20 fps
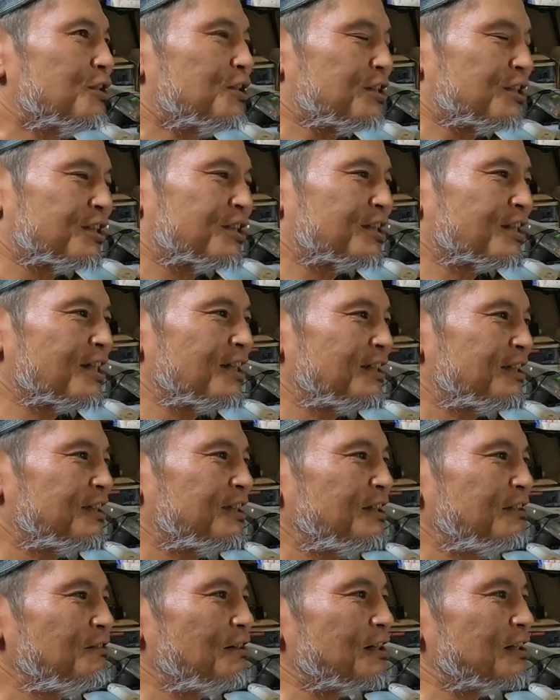使っ
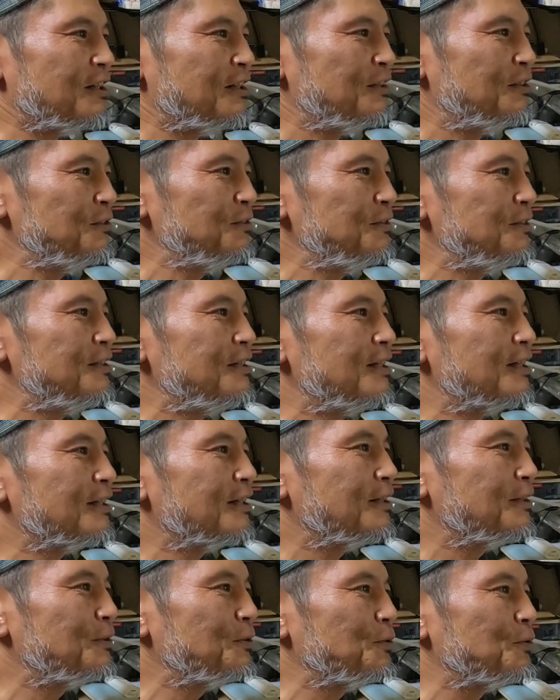てはいるんだ
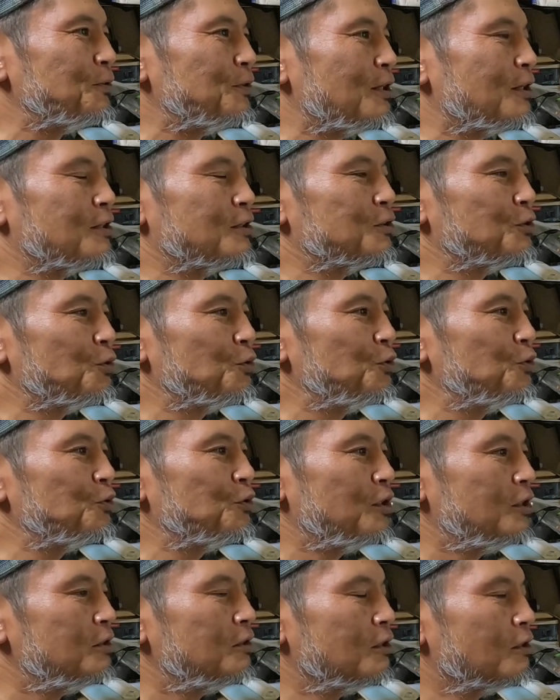けど、うん、なんかそういう
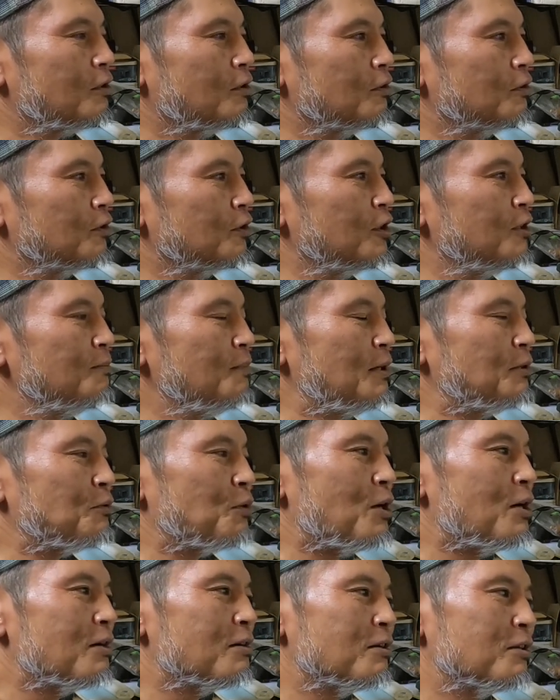ね、なんか今
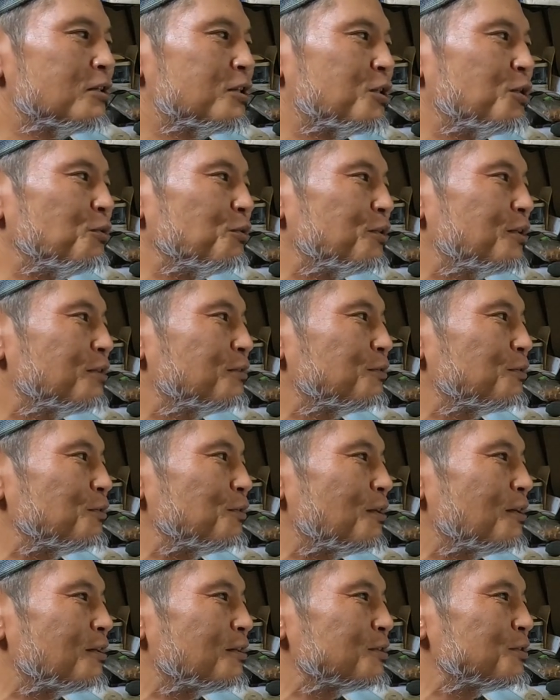の話を聞くと、
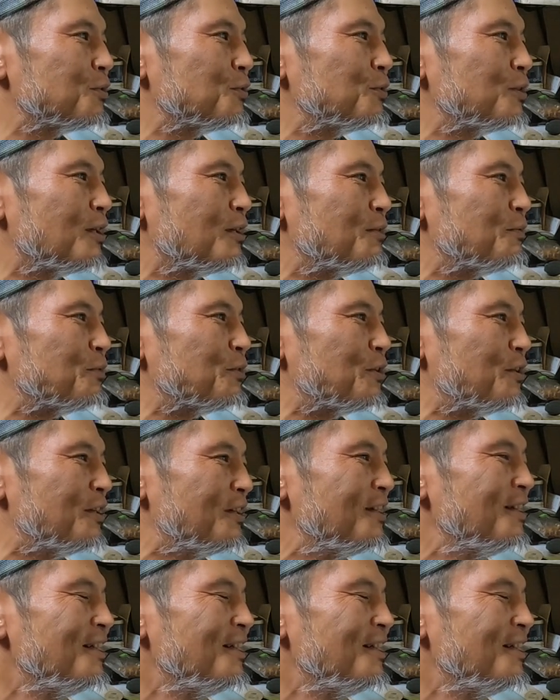なんかそんなのもね、